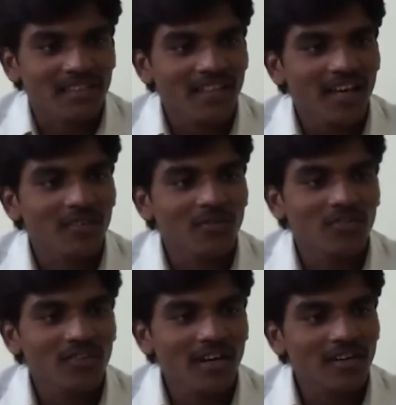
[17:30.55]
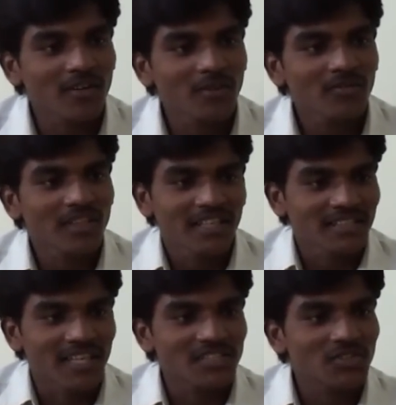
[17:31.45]
మీరంతా అనుకుంటున్నట్లు
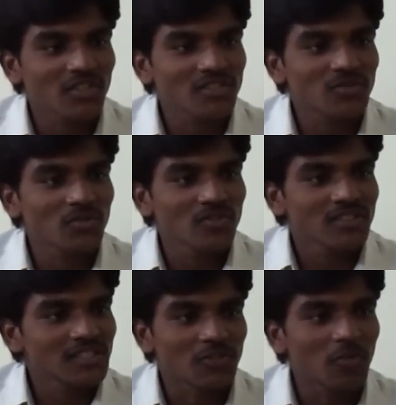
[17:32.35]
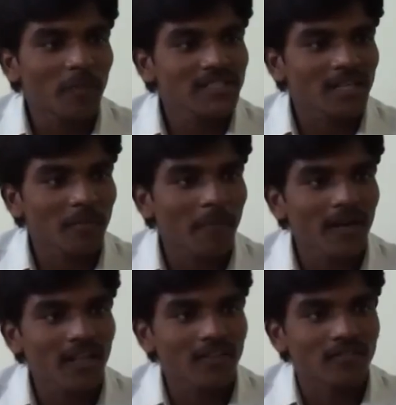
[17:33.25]
యేసుక్రీస్తు సిలువుపై
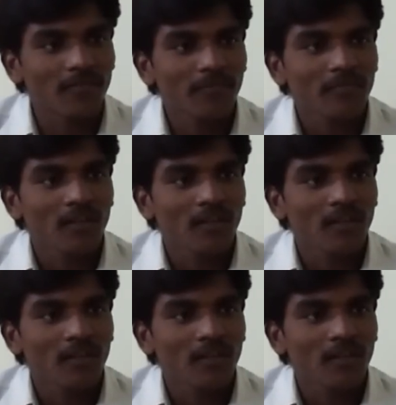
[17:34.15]
చంపబడలేదు